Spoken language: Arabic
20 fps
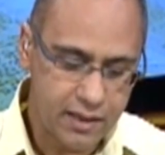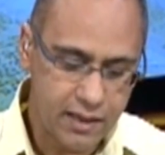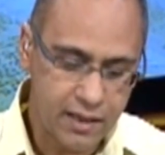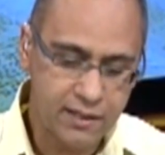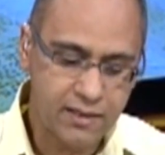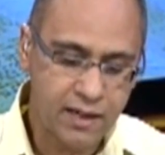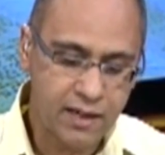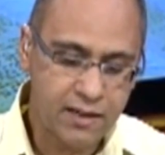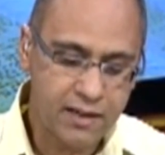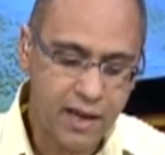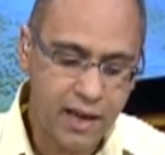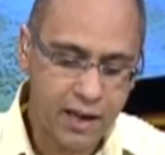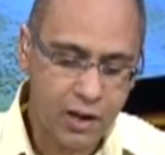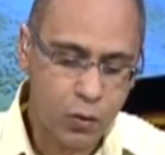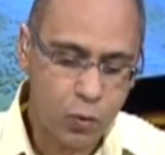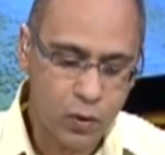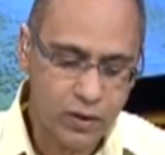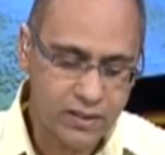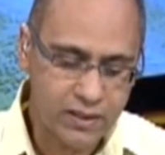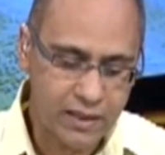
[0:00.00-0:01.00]
إذا يا
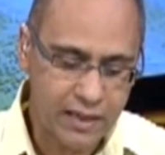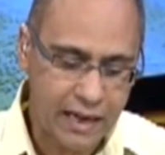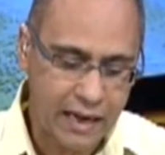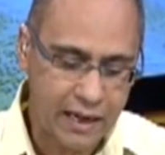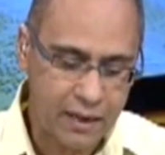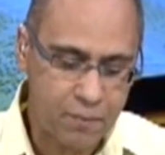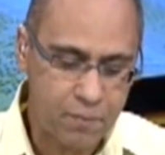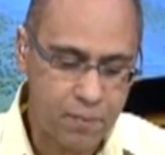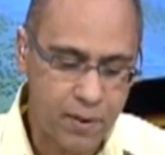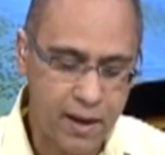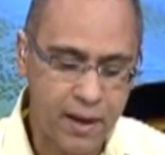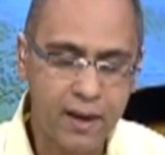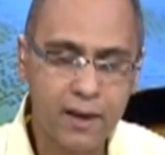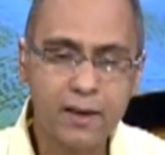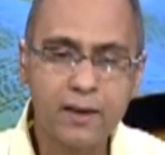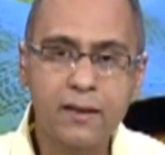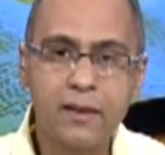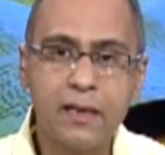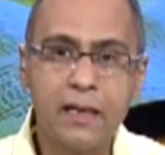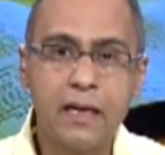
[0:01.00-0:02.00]
إخوتي الأحباء
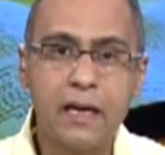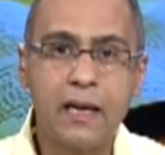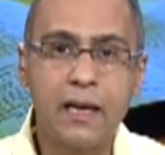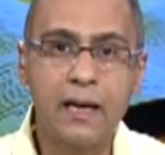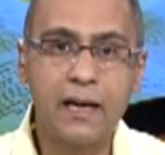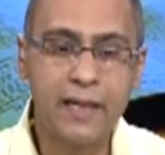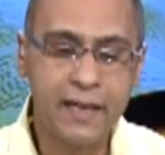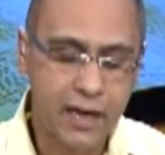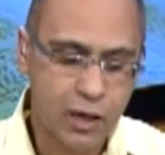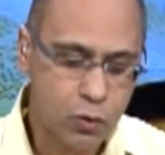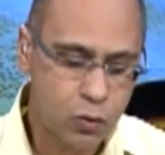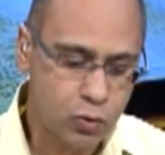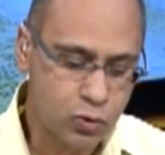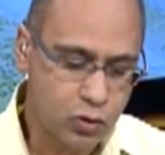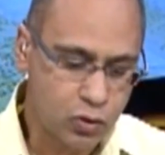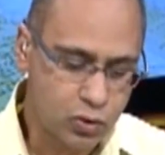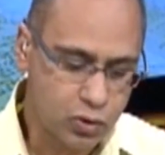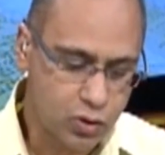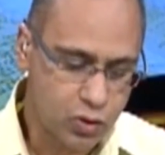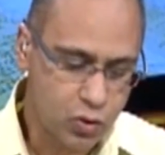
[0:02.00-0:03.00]

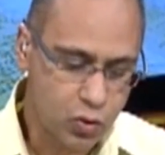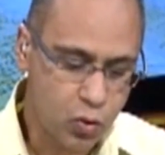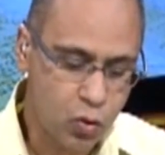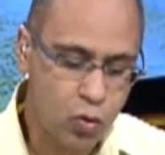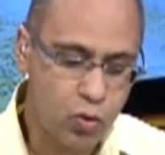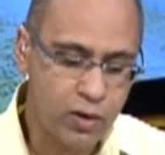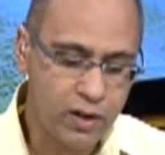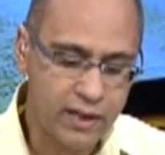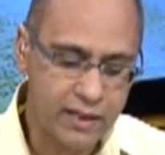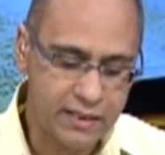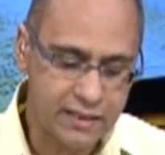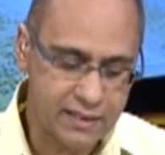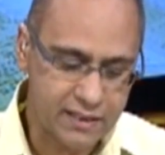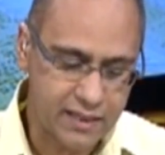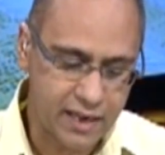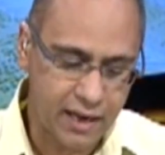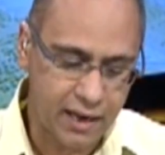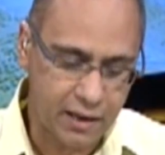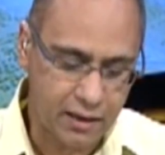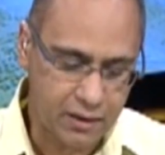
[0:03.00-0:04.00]
ليكن كل
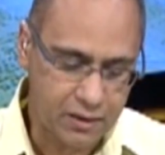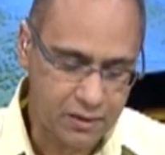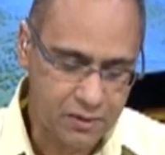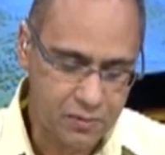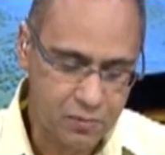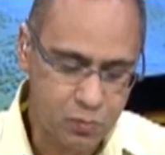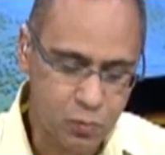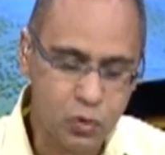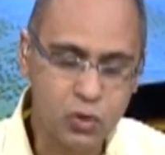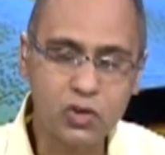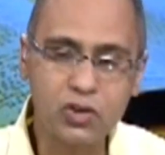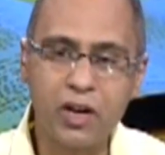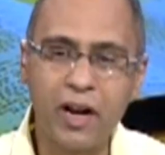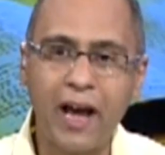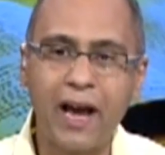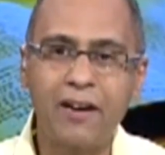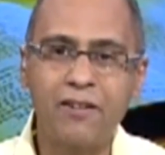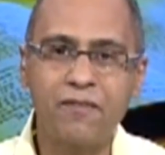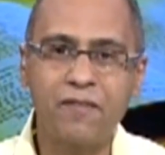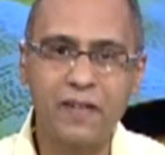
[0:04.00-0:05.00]
إنسان
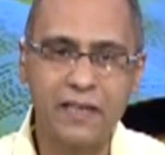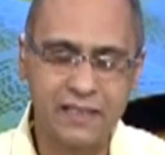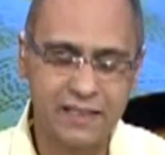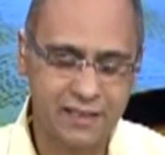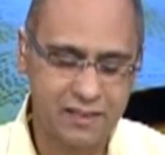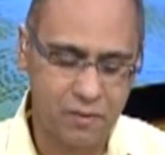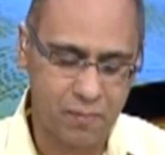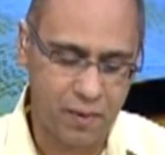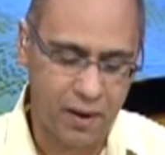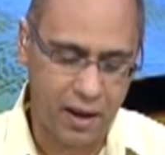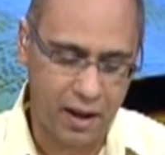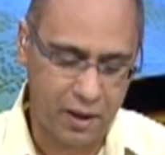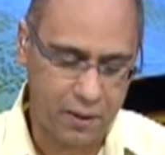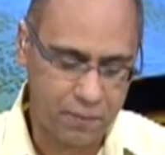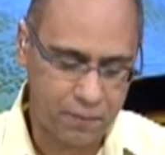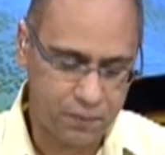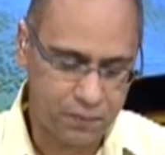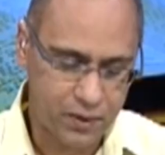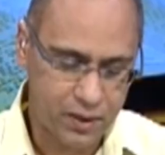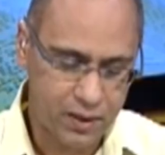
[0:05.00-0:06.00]
مسرعا في الاستماع
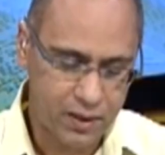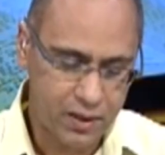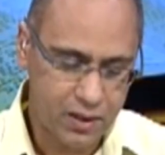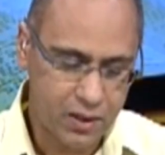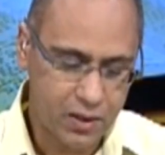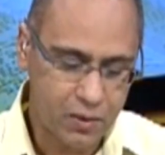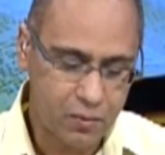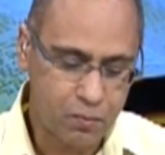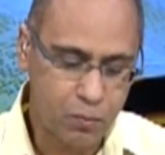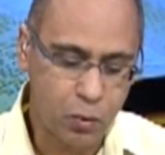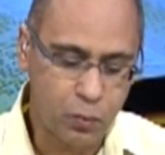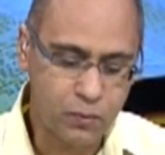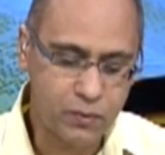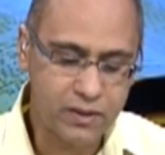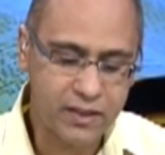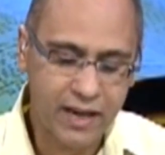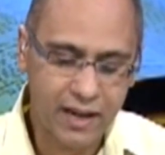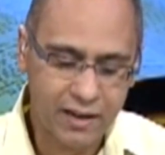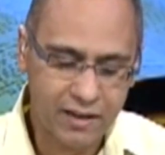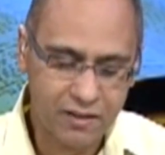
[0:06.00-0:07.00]

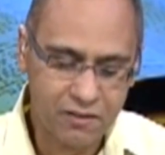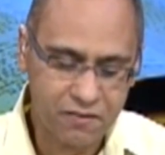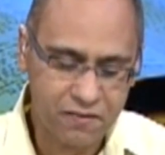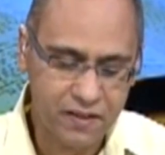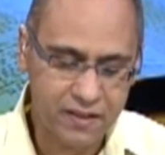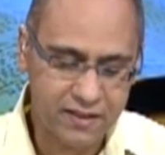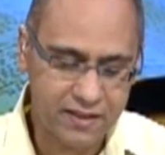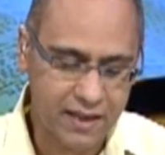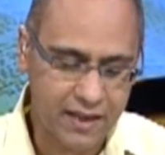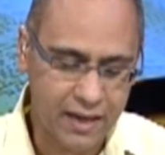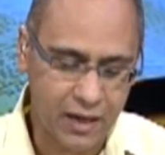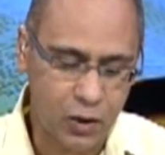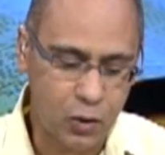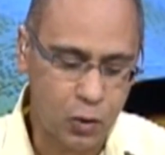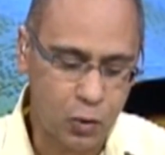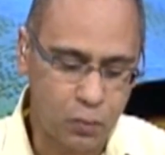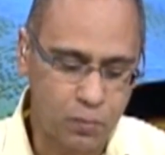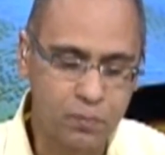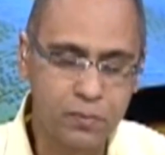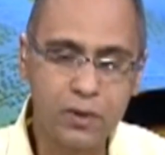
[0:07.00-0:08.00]
مبطئا في
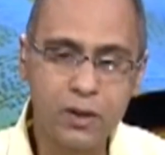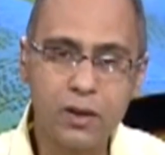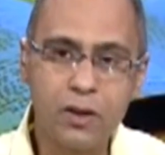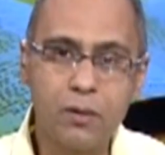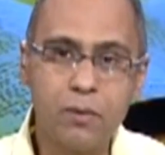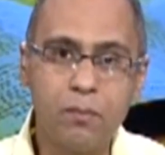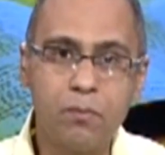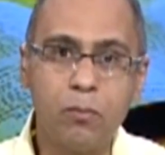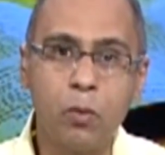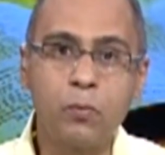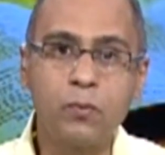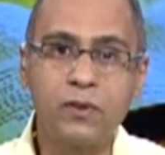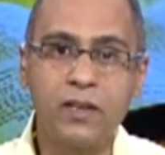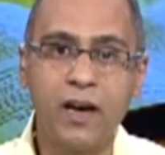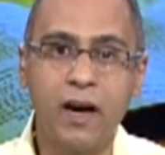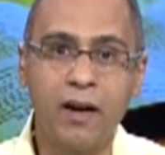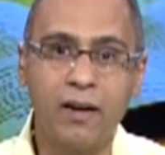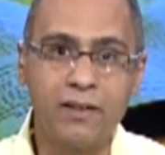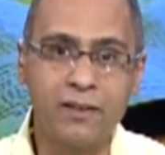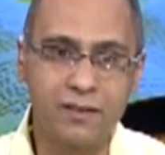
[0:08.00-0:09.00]
التكلم
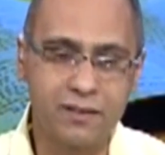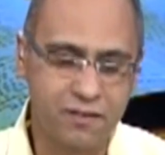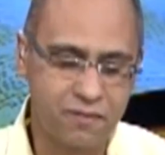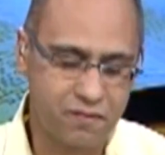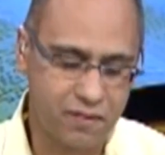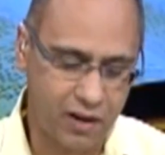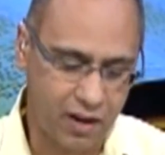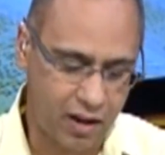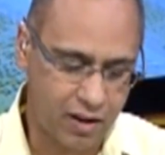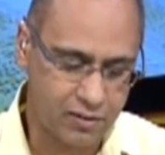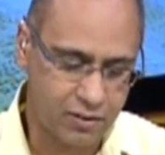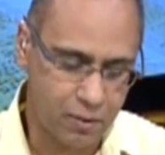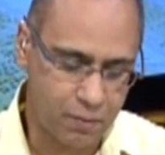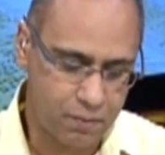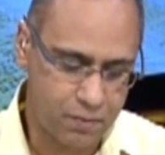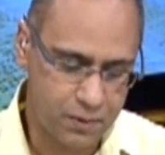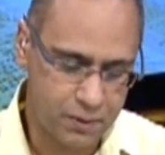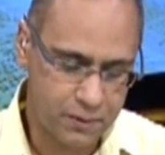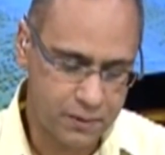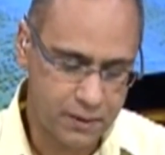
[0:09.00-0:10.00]
مبطئا في الغضب
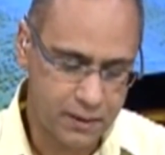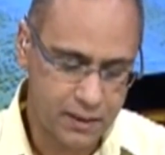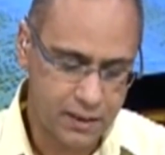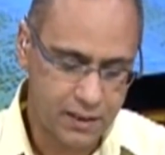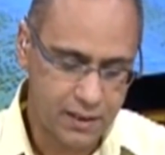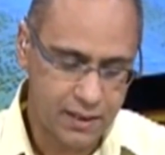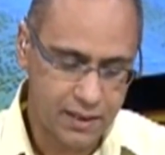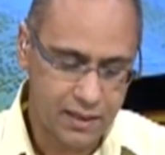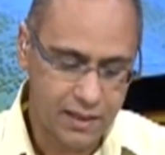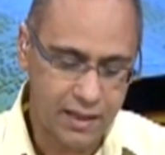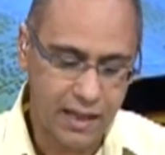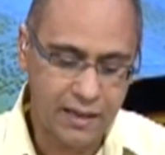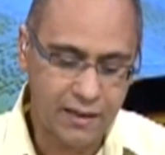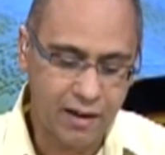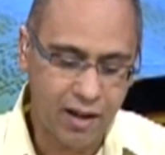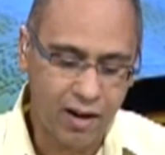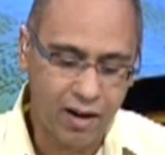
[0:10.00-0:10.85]
لأن